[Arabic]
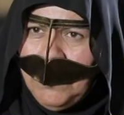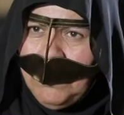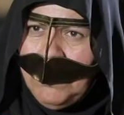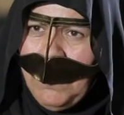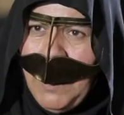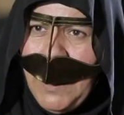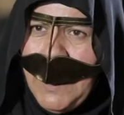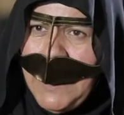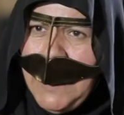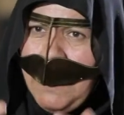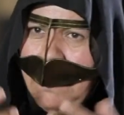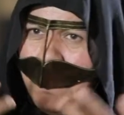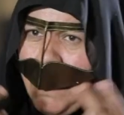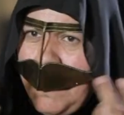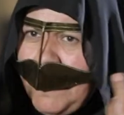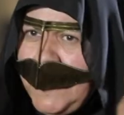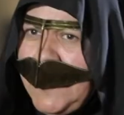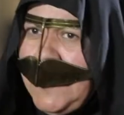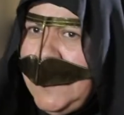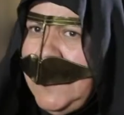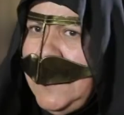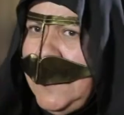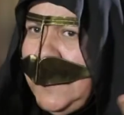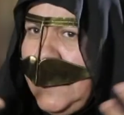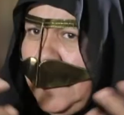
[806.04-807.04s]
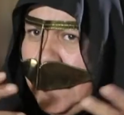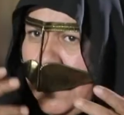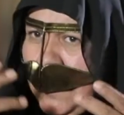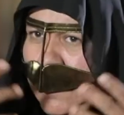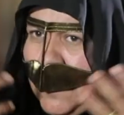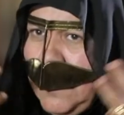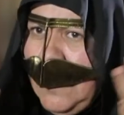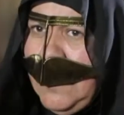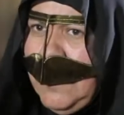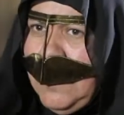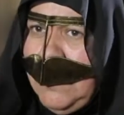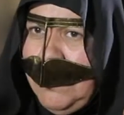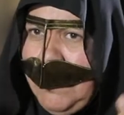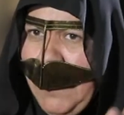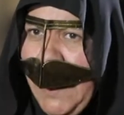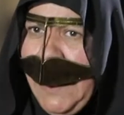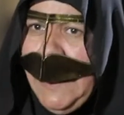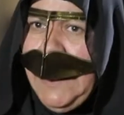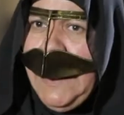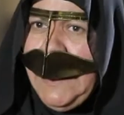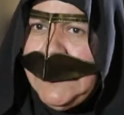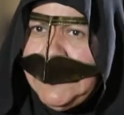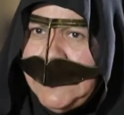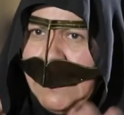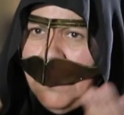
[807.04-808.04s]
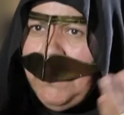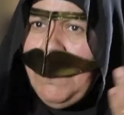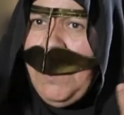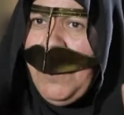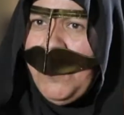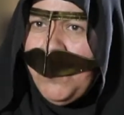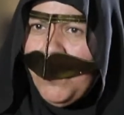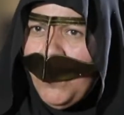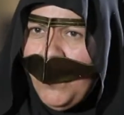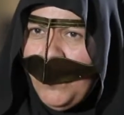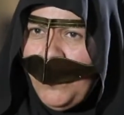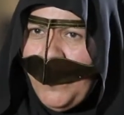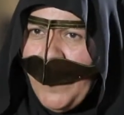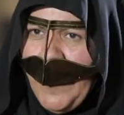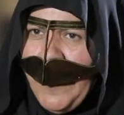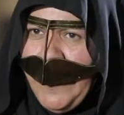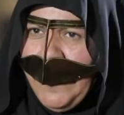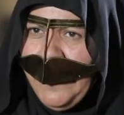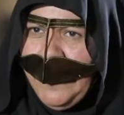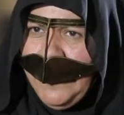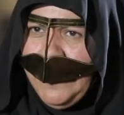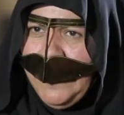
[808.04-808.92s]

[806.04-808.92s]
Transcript: ما اجيبها من المحلات المعروفه